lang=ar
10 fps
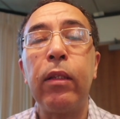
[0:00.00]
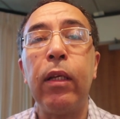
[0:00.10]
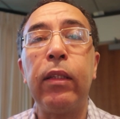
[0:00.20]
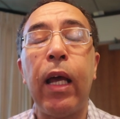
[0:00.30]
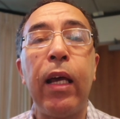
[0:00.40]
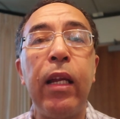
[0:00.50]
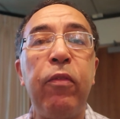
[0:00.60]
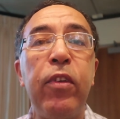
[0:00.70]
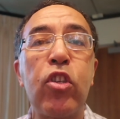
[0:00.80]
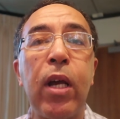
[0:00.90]

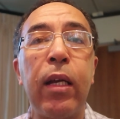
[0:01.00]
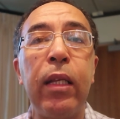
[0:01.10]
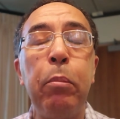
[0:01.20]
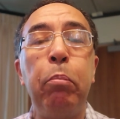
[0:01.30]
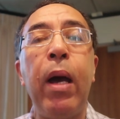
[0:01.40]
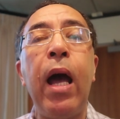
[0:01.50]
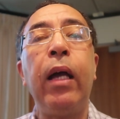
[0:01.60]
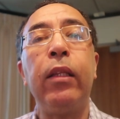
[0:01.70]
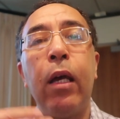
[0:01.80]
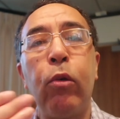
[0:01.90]
دخل في الشهر
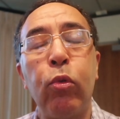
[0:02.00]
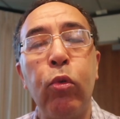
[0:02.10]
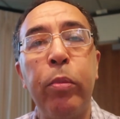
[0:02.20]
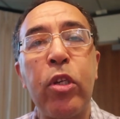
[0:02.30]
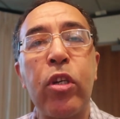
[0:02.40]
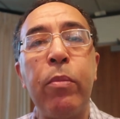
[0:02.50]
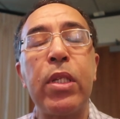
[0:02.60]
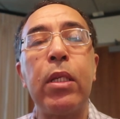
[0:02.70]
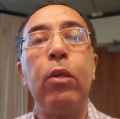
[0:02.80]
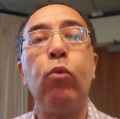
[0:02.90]
بعد غروب
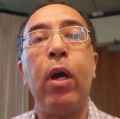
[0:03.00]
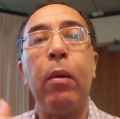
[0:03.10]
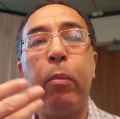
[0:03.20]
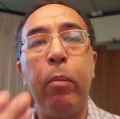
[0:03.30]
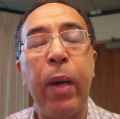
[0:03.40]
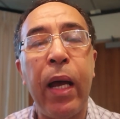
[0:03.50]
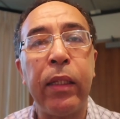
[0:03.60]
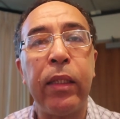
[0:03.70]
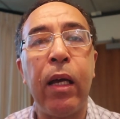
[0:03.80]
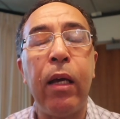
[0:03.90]
الشمس
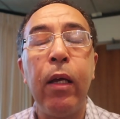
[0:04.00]
وبعد